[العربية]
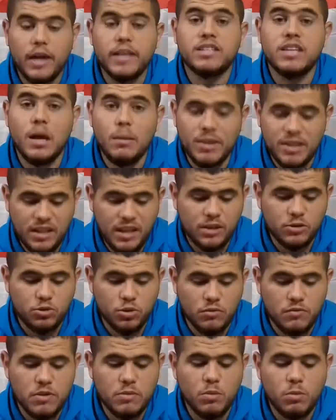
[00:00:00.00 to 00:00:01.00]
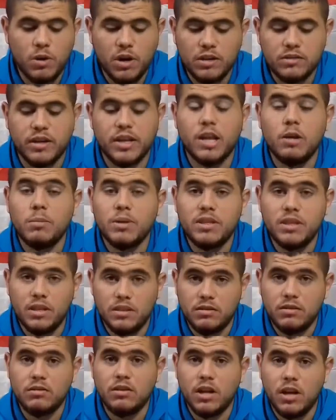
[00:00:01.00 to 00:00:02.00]
إصابة ناتشو في مباراة ريال
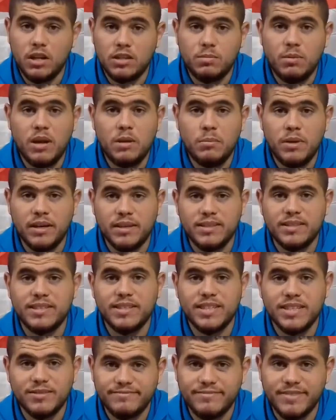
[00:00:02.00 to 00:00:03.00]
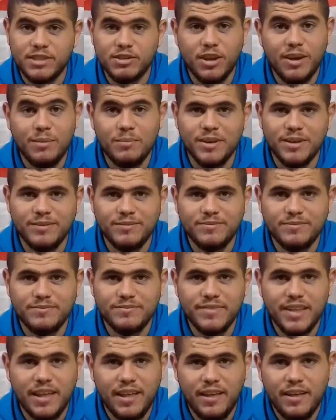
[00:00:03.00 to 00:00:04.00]
مدريد ضد لاس بالماس إصابة
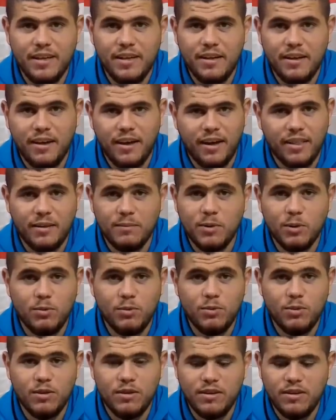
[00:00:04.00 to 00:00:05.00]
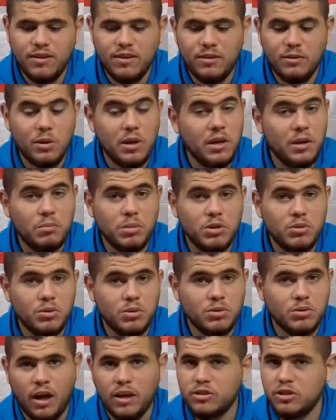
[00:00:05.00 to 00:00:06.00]
هذا الموضوع والله
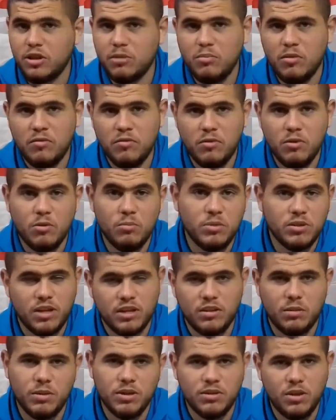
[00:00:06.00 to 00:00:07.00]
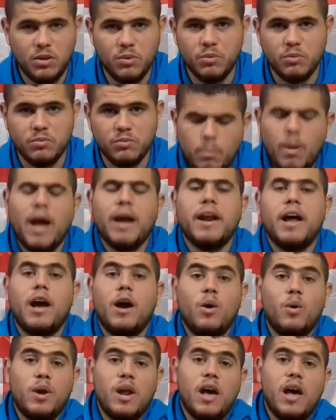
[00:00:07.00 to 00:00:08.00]
بده عاشق بفون من تحت البنطلون معنا
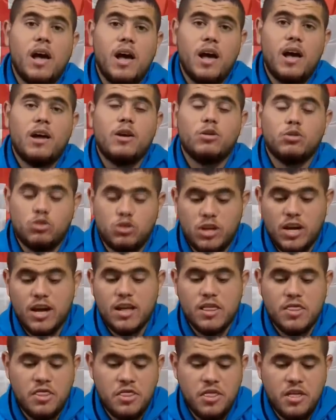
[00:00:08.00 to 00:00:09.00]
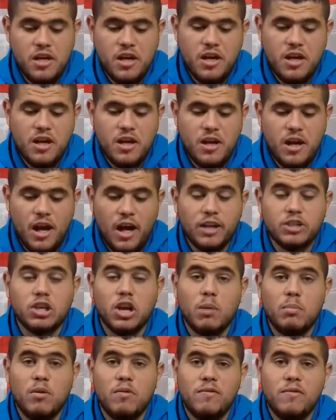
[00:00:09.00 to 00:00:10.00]
هنا الأستاذ آه،
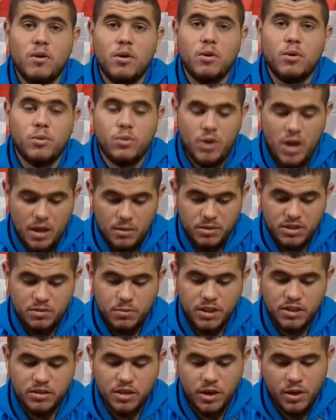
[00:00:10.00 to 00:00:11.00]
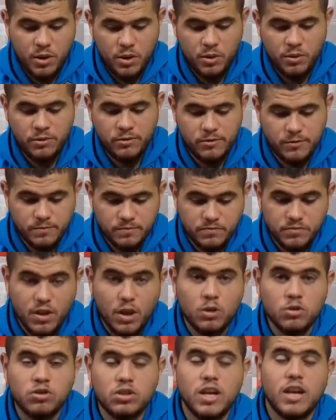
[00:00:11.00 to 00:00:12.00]
عاشق بفون ولابس بنطلون
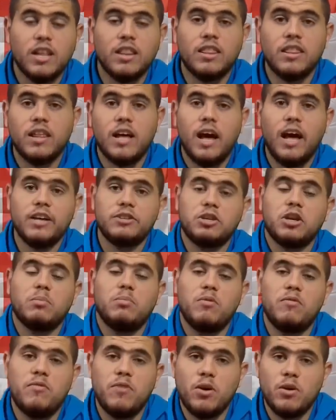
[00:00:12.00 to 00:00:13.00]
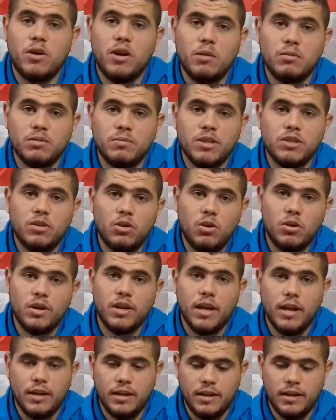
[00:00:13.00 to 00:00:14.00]
استاذ عاشق بفون ولابس بنطلون
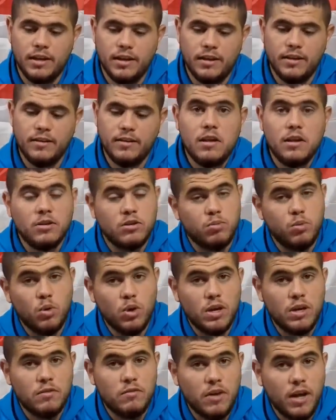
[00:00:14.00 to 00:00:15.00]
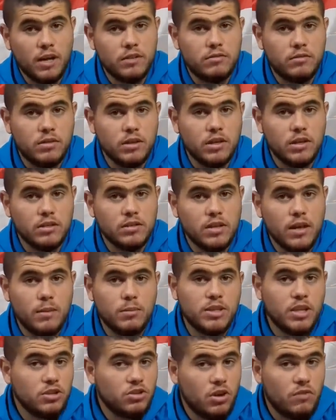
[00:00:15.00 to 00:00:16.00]
يعني الاسبوع اللي هلا. فات
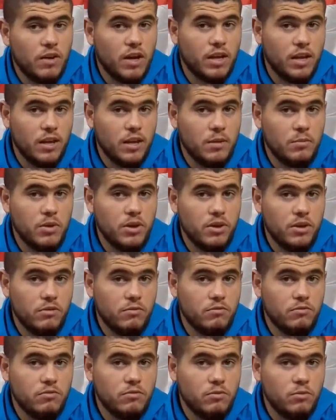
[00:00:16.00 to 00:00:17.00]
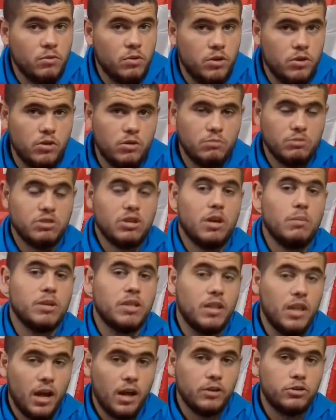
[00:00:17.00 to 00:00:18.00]
اصابه اشرف حكيمي واليوم اصابه
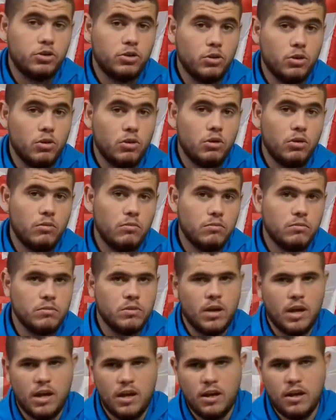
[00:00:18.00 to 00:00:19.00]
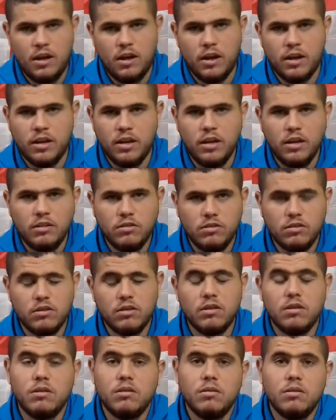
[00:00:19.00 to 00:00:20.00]
ناتشو طيب. اكيد
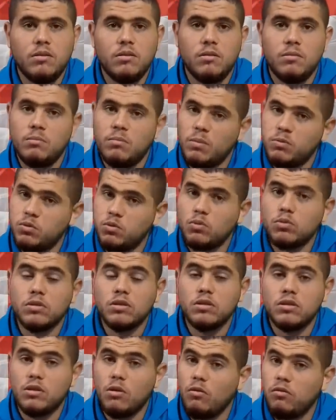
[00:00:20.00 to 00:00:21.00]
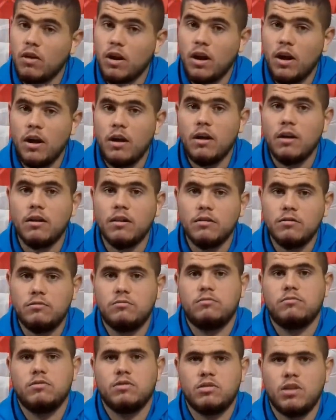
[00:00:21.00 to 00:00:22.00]
آه، طيب. مبسوط انت وفرحان
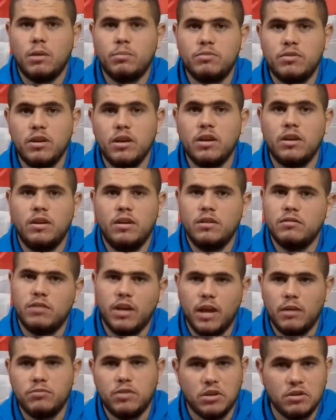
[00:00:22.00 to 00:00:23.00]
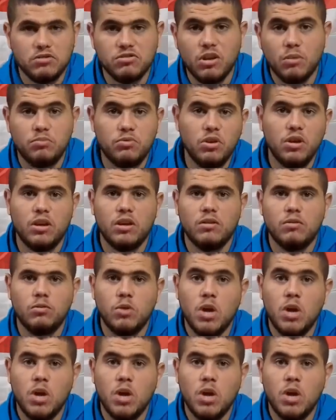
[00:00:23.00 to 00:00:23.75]
اصابتين انت قاعد تحكي اصابتين